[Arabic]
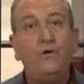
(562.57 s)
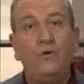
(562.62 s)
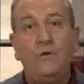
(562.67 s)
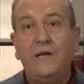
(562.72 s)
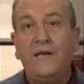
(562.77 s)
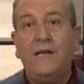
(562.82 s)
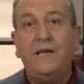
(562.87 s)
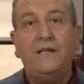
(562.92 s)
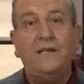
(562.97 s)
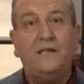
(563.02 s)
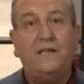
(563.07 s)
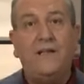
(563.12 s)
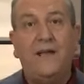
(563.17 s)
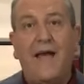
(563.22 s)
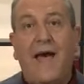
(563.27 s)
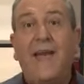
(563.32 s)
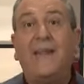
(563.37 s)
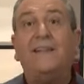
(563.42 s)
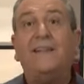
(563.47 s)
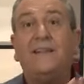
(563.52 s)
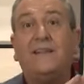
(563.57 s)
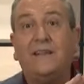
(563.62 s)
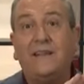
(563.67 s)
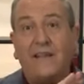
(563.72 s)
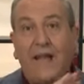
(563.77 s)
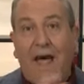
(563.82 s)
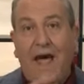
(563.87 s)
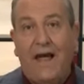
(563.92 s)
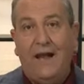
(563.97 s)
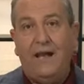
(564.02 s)
يريد أن
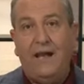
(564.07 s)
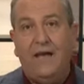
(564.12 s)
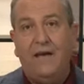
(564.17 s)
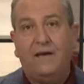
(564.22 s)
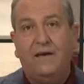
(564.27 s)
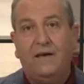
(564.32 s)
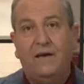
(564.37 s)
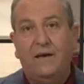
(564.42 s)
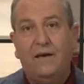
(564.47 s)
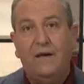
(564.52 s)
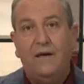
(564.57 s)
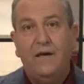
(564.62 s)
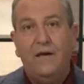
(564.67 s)
تهلك